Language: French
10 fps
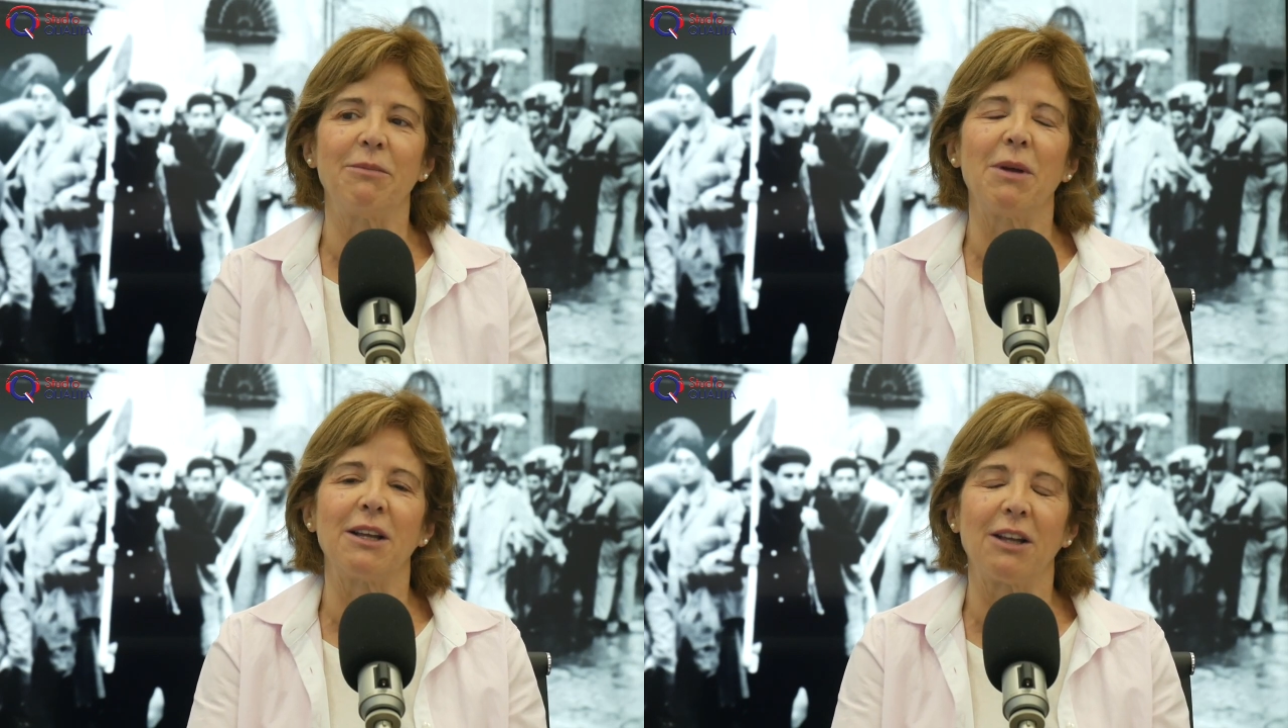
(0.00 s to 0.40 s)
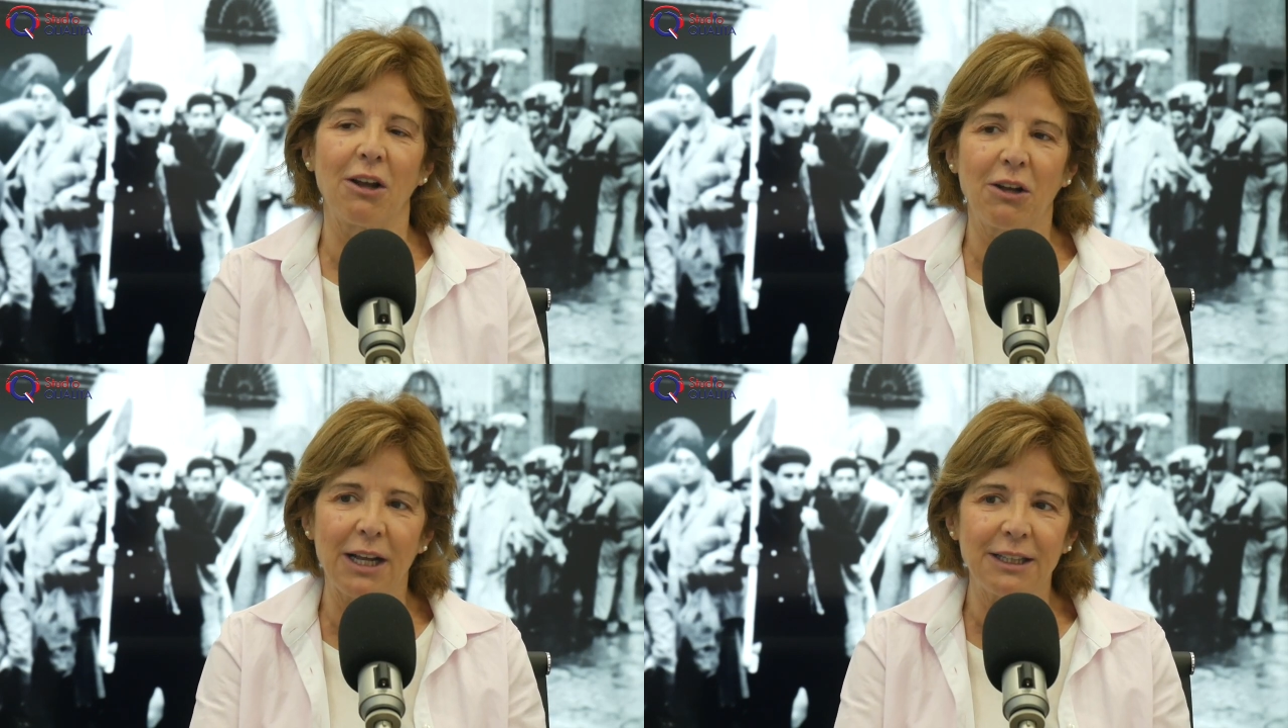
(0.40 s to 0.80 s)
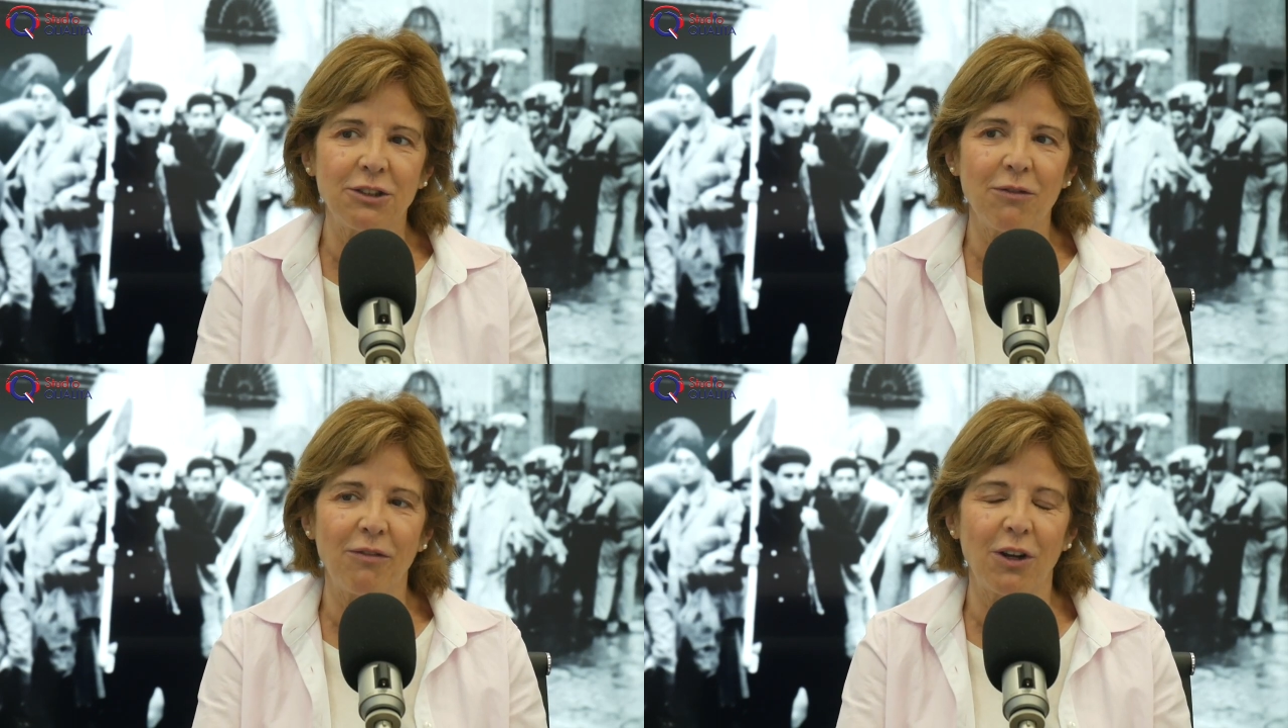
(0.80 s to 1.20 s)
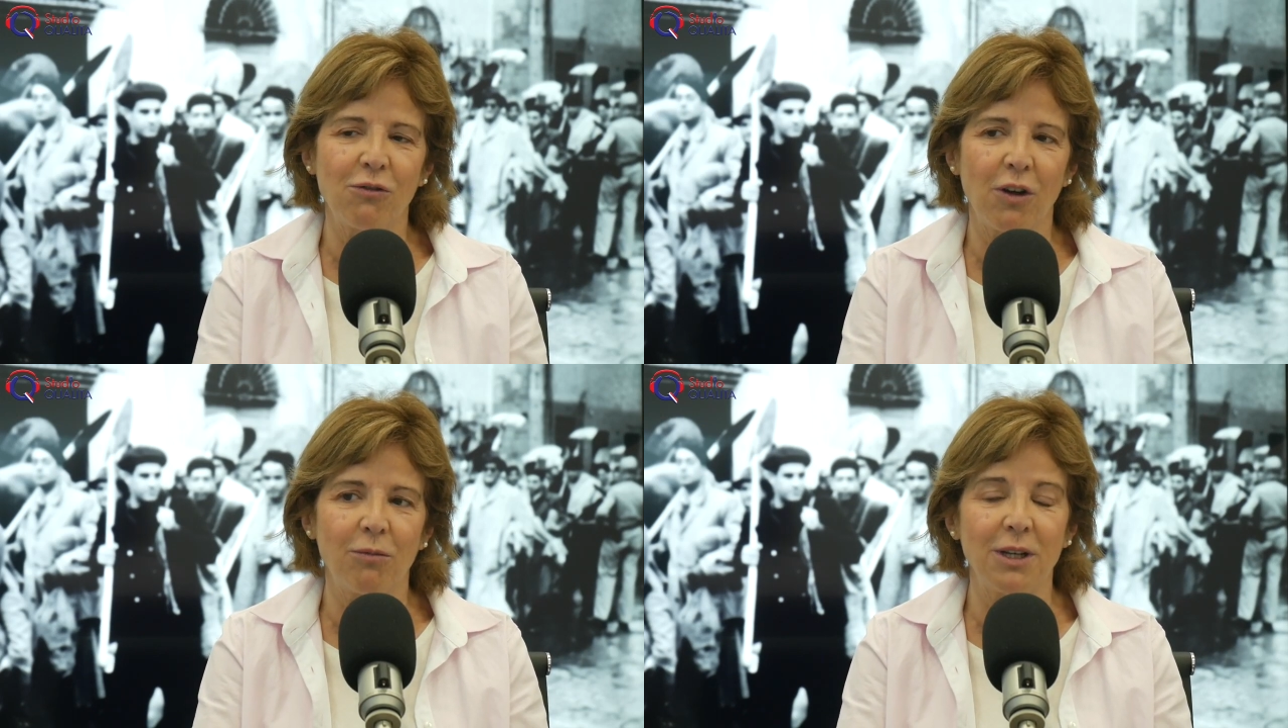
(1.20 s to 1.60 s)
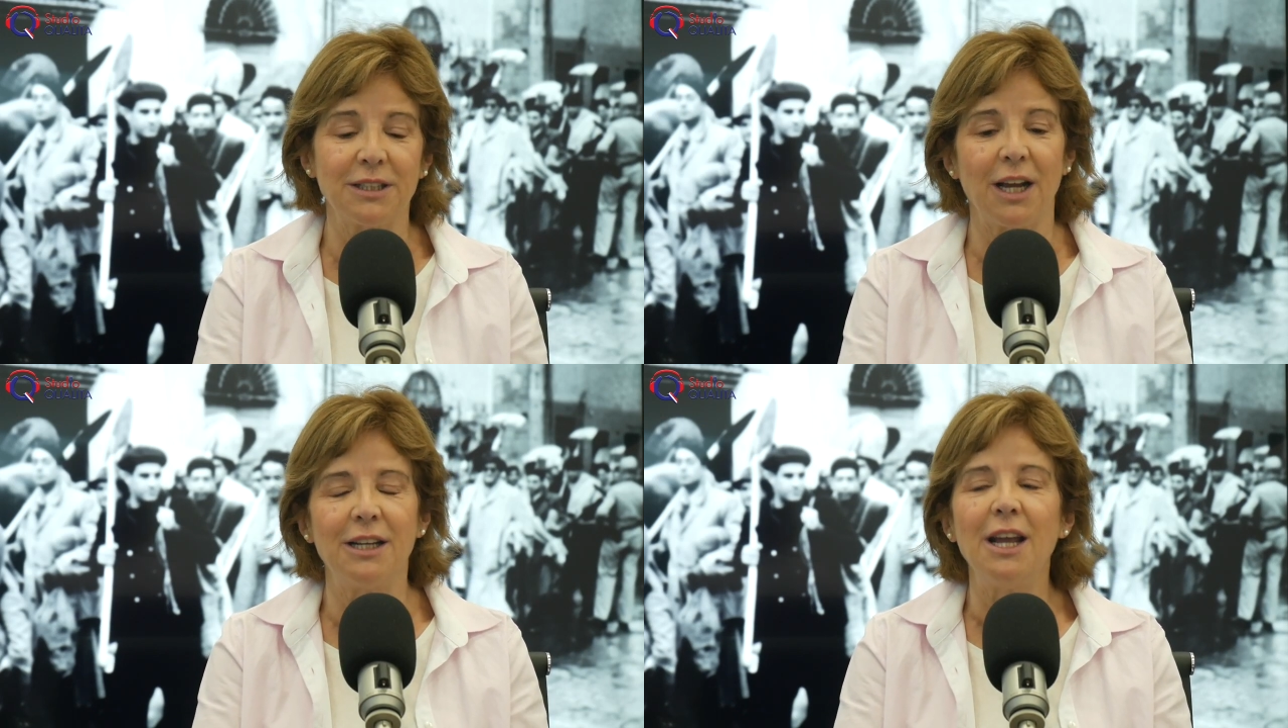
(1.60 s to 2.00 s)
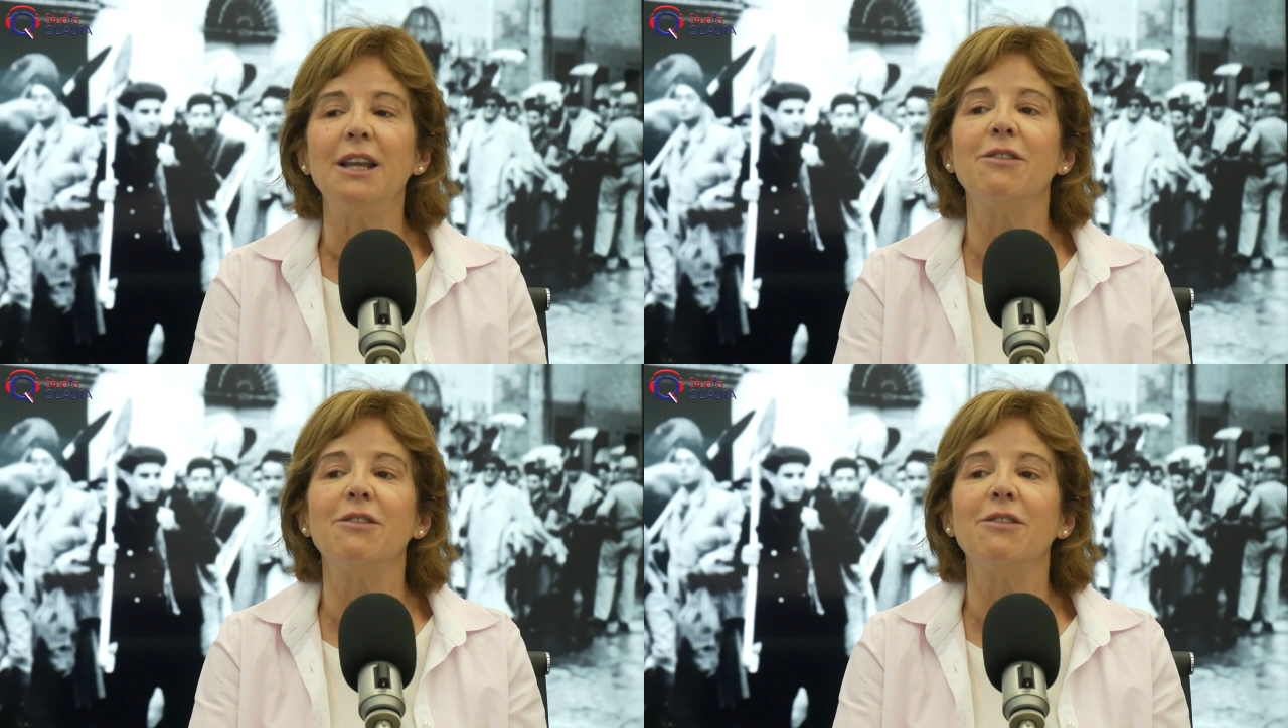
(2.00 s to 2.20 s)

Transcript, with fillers: Euh, qu'est-ce que va faire le gouvernement israélien